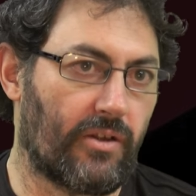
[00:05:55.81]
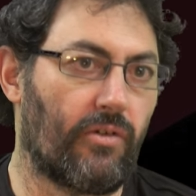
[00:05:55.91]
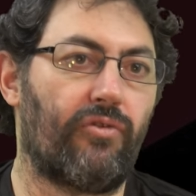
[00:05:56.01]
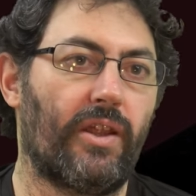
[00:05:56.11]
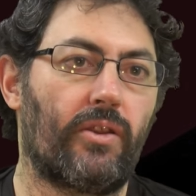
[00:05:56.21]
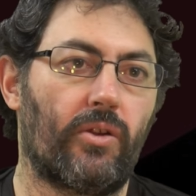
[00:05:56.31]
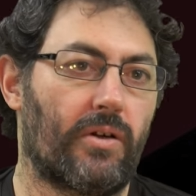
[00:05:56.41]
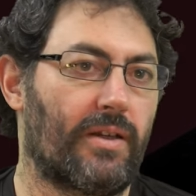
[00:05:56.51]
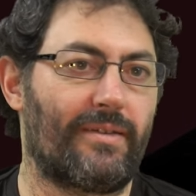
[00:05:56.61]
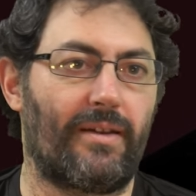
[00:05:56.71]
El
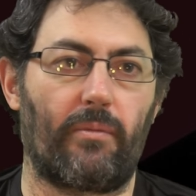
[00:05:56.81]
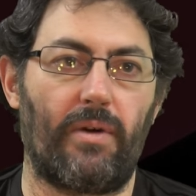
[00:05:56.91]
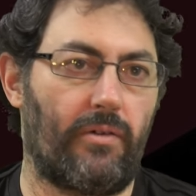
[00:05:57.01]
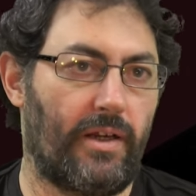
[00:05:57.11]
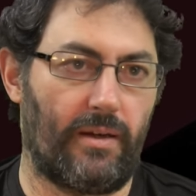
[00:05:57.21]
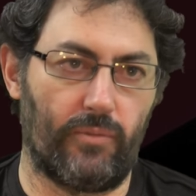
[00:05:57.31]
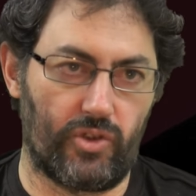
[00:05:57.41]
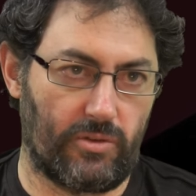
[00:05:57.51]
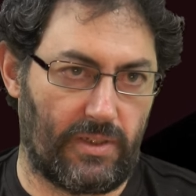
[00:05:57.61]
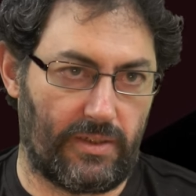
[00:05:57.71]
conflicto que se armaba era
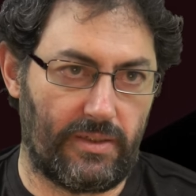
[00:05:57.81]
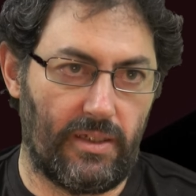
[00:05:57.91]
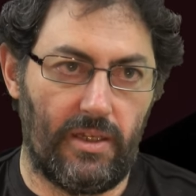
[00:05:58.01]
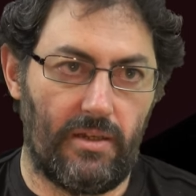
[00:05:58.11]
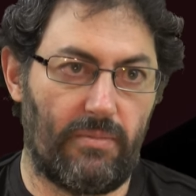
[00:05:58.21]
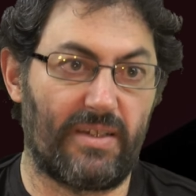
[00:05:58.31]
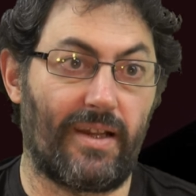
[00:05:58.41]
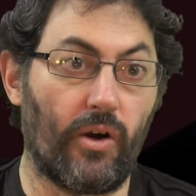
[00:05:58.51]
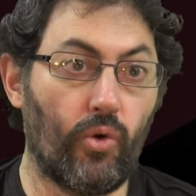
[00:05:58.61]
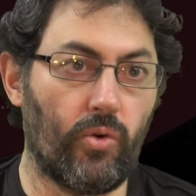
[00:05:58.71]
mucho más, más
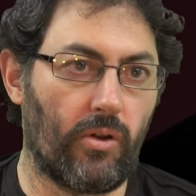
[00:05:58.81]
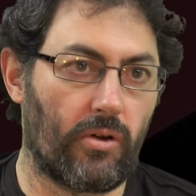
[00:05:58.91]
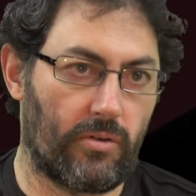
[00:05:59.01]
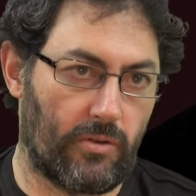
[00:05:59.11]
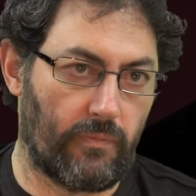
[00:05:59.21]
agudo.